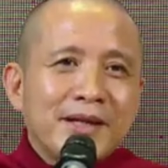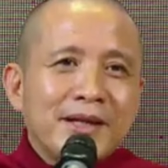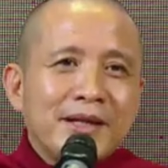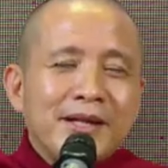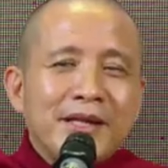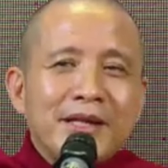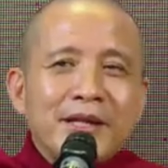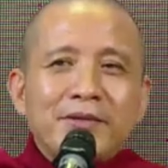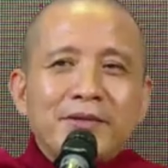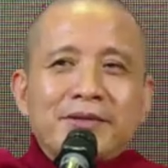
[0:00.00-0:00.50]

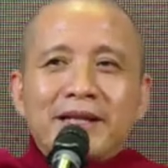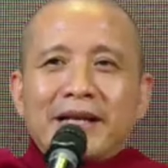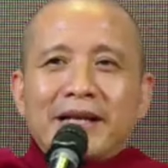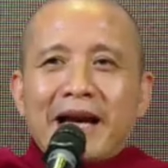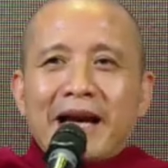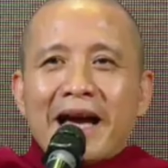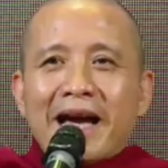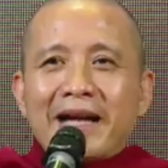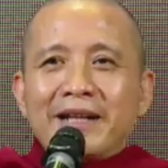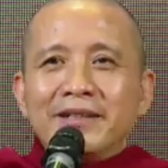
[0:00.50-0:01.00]
nếu tất
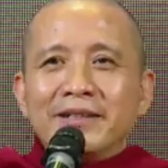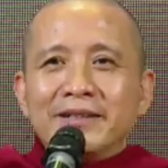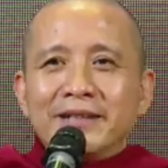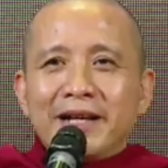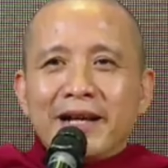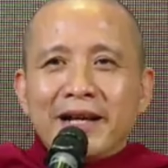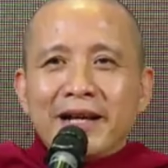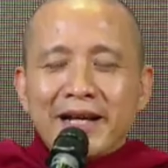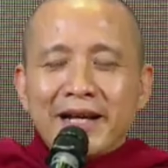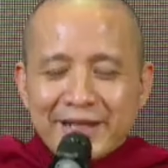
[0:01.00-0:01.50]
cả đường
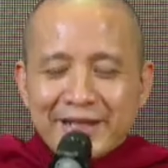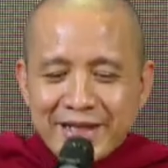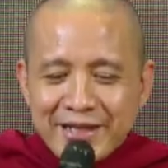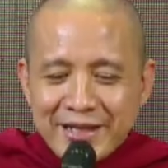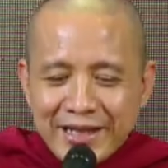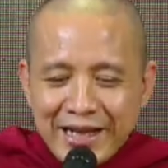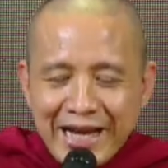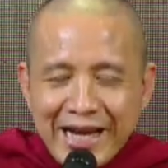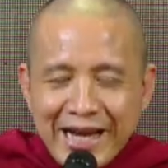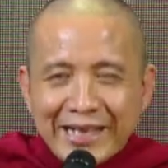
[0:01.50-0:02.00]
đời là trơn
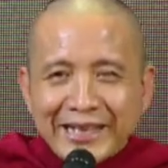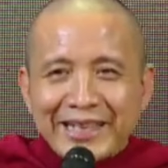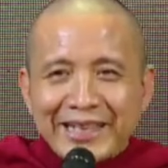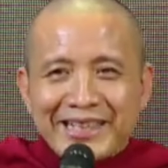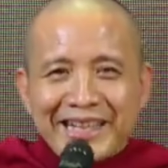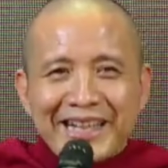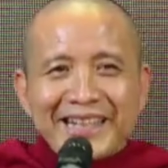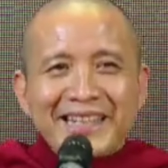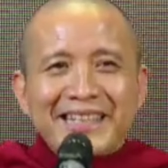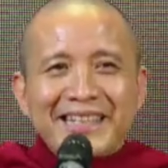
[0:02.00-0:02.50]
láng thì
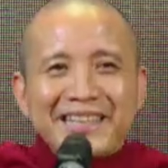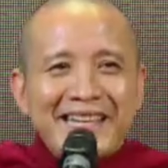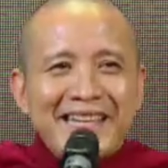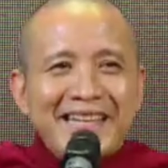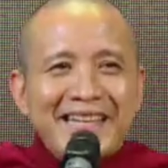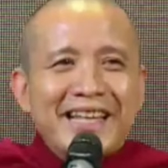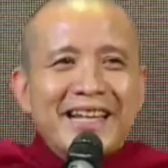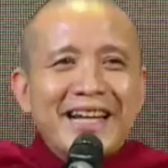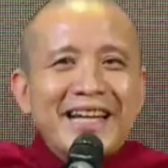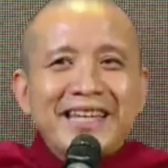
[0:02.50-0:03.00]
chắc gì
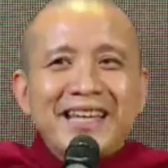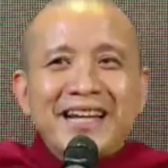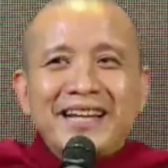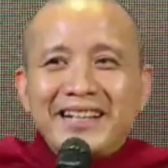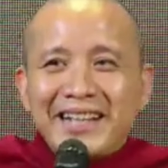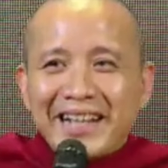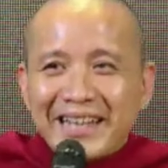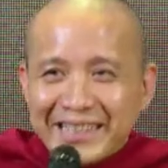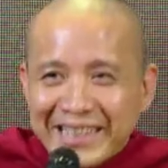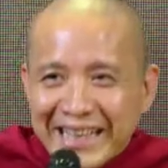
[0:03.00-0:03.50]
ta đã nhận
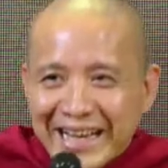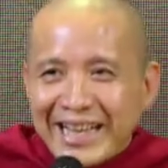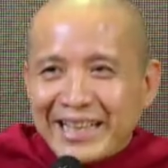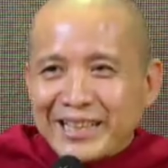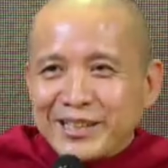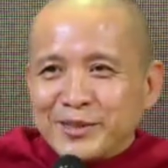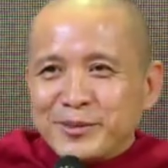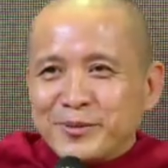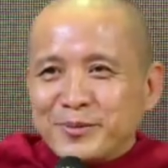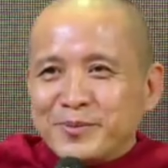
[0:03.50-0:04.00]
ra ta
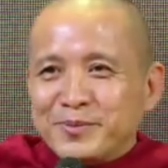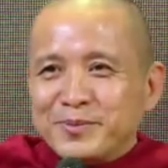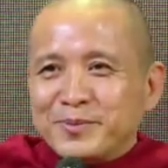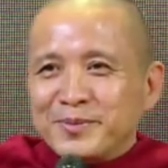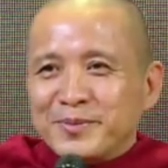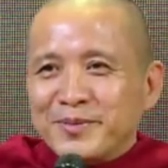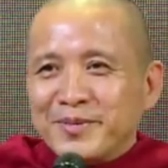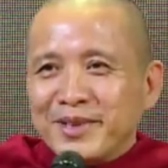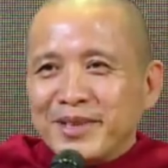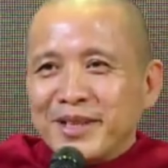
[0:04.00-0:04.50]

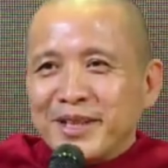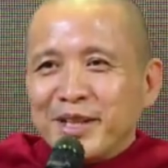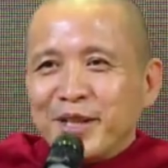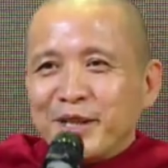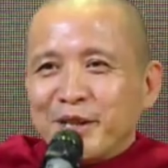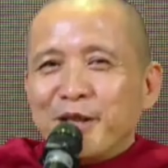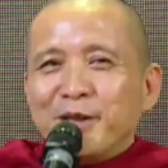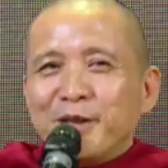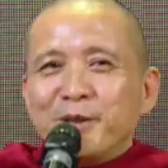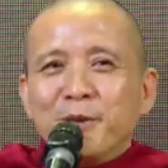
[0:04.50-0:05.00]

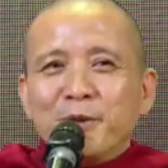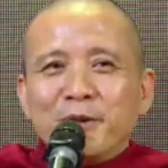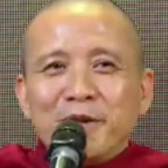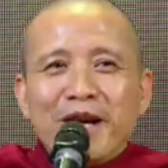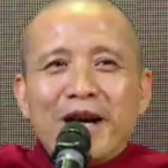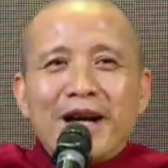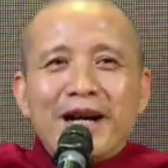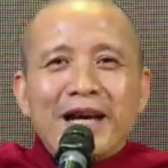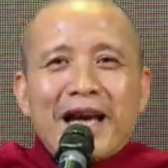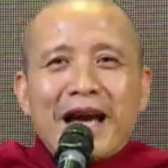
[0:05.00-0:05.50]
trên cuộc
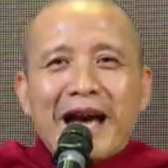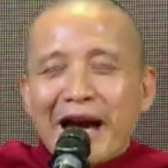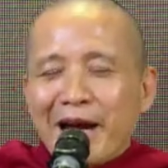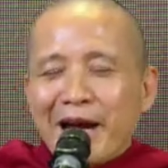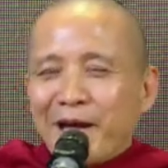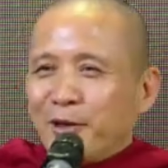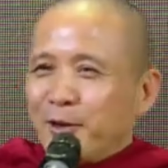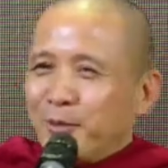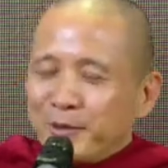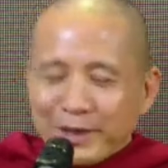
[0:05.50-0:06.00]
đời ai
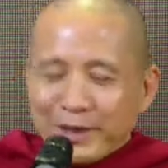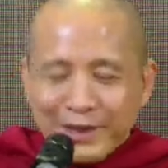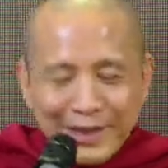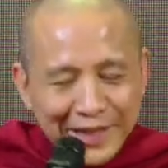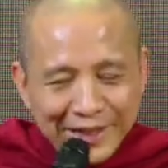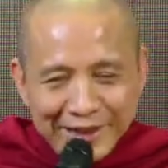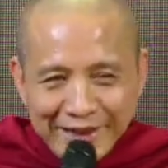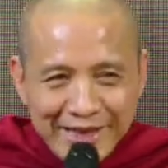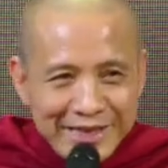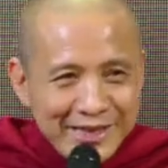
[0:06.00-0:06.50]
cũng có thể
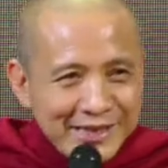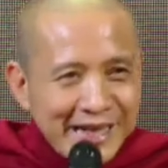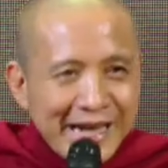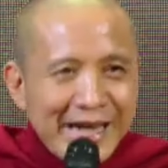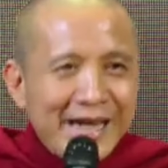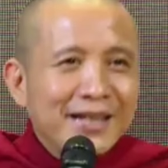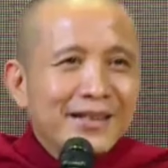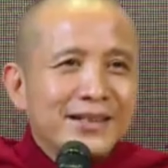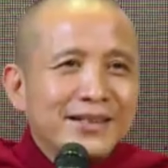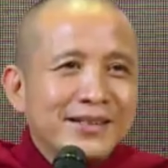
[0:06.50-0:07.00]
tiến xa
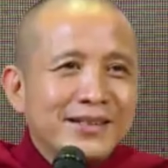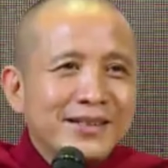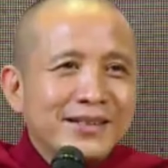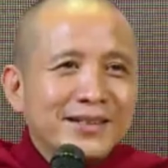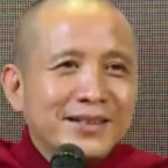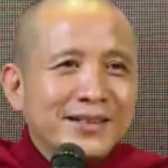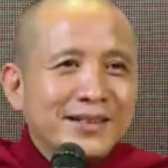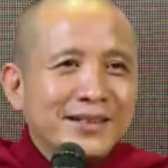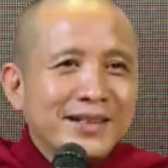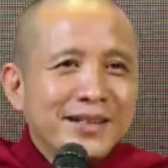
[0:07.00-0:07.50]

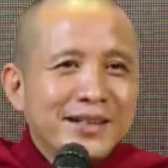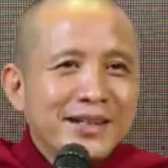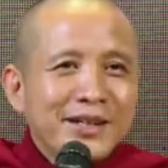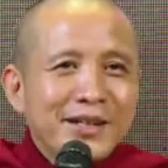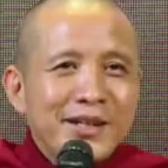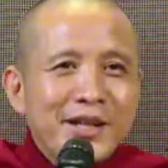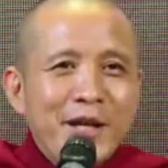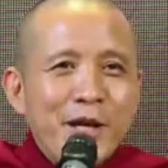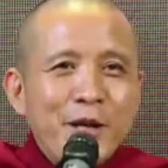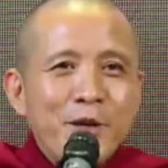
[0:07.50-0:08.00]

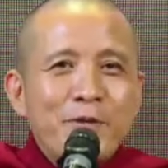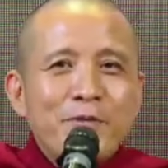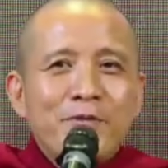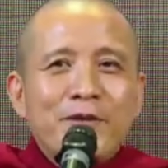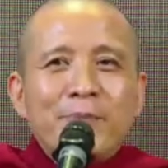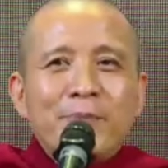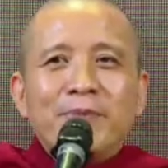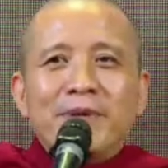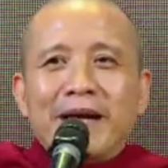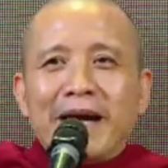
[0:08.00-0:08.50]
nếu
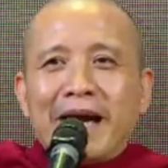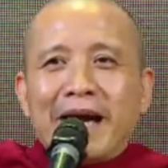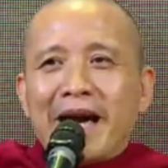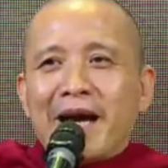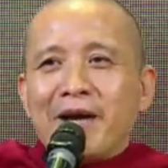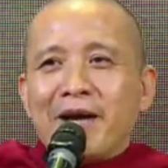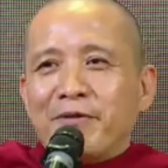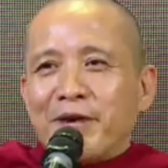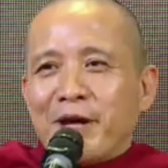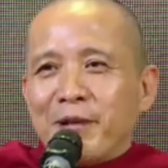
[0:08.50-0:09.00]
vấp ngã
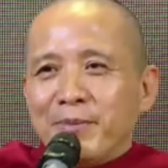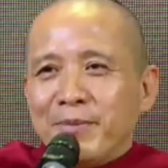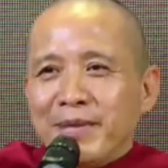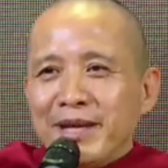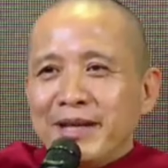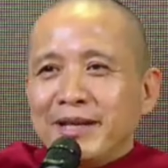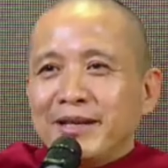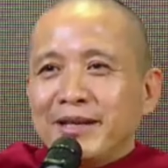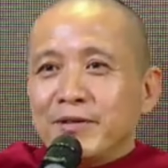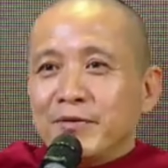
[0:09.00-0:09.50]
phải
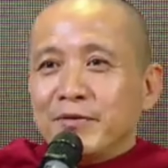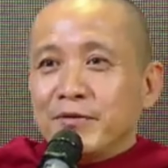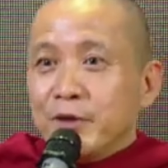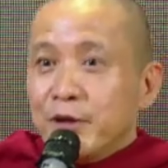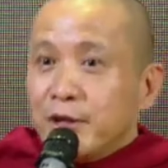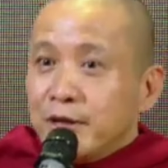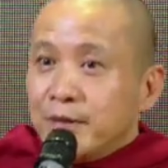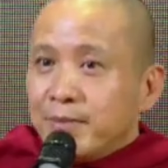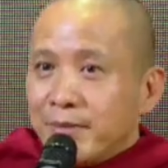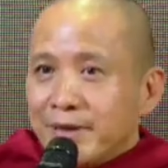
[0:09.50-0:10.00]
biết
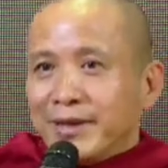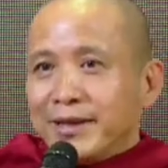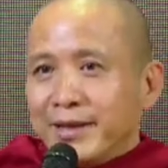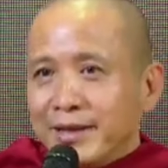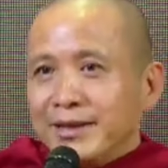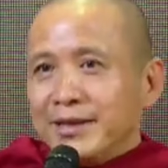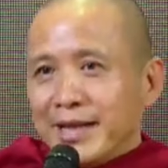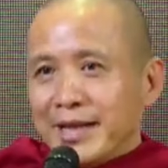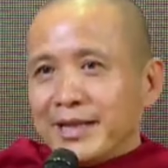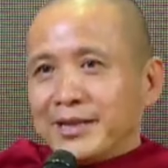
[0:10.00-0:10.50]
vươn mình đứng
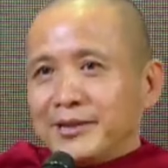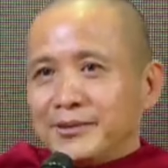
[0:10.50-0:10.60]
dậy